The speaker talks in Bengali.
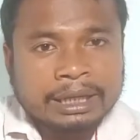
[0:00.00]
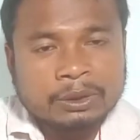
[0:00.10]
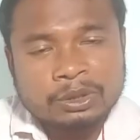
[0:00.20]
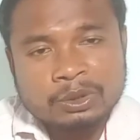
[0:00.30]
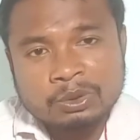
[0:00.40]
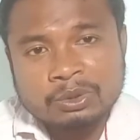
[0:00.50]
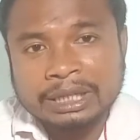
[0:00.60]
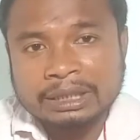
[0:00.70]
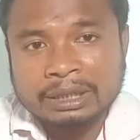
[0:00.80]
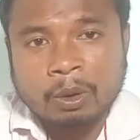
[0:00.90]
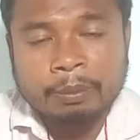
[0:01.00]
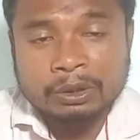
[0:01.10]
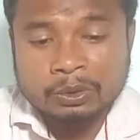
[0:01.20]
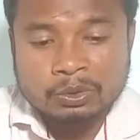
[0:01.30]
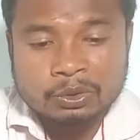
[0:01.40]
কিন্তু কিছু কিছু ক্ষেত্রে
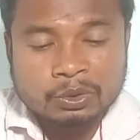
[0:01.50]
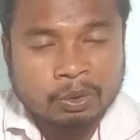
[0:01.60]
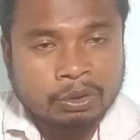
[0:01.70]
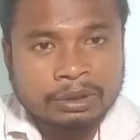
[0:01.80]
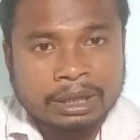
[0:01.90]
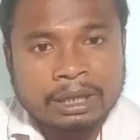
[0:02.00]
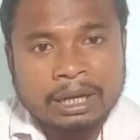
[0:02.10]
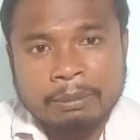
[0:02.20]
অপারেশনজনিত ঘটনা